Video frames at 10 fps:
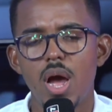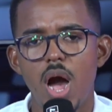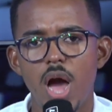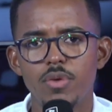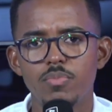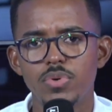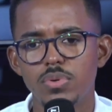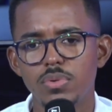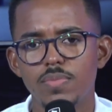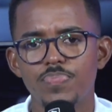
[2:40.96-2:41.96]
Aaron
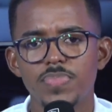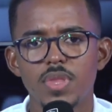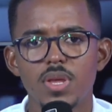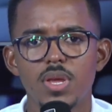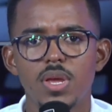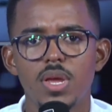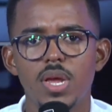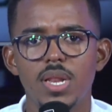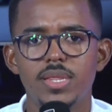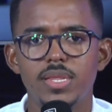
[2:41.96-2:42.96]
Boone.
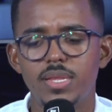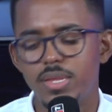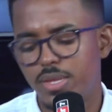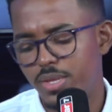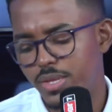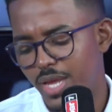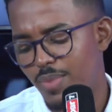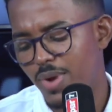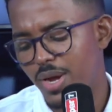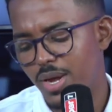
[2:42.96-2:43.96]
El
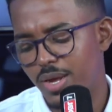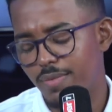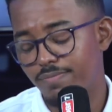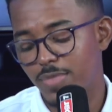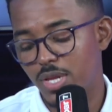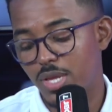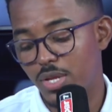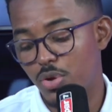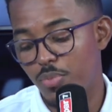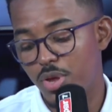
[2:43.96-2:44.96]
tema de
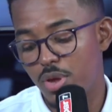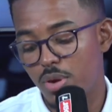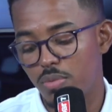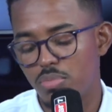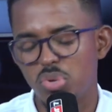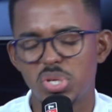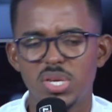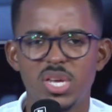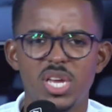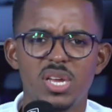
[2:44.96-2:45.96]
esta Tomillón no
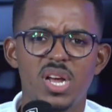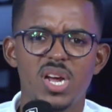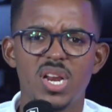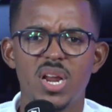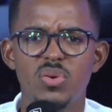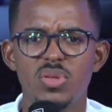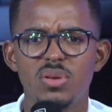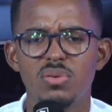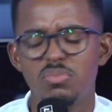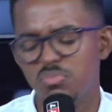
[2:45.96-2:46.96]
se
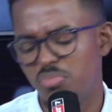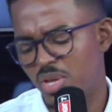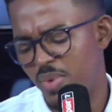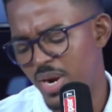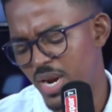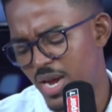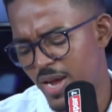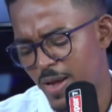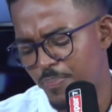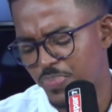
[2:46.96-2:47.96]
aclaró de,
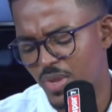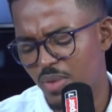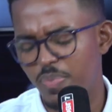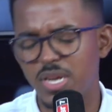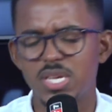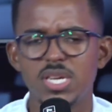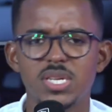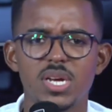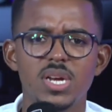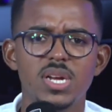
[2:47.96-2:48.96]
manera
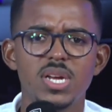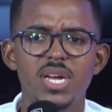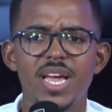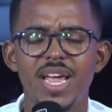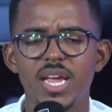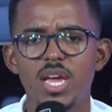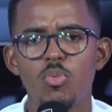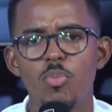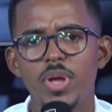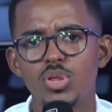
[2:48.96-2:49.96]
precisa en qué
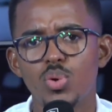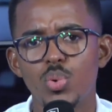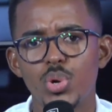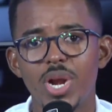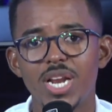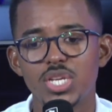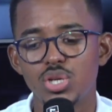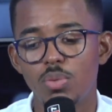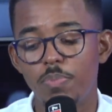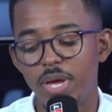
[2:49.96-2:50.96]
momento ocurrió la
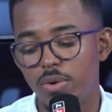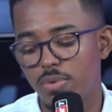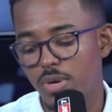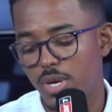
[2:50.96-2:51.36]
lesión, pero